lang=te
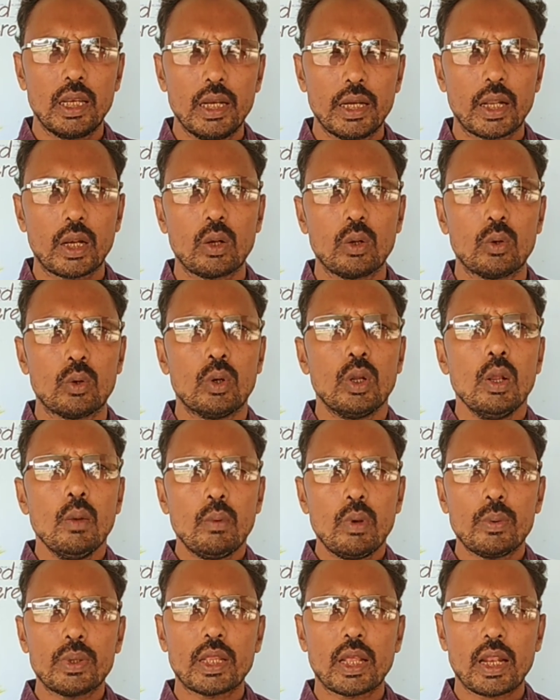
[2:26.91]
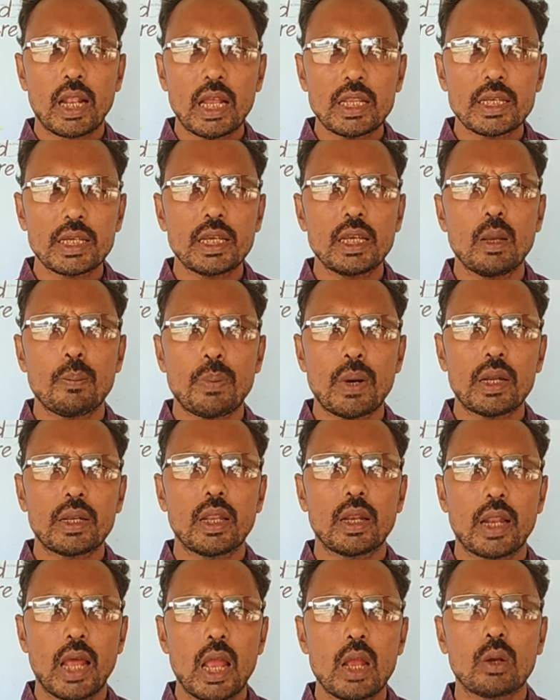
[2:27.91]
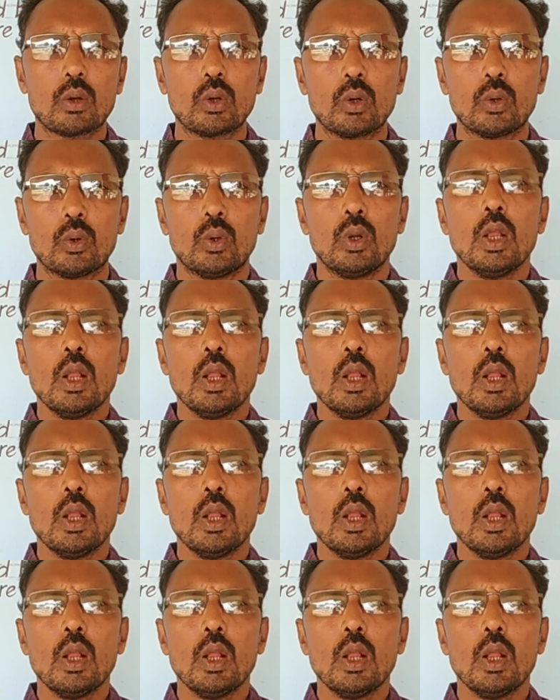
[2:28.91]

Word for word: లీడర్లు వివిధ రాజకీయ పార్టీ నాయకులు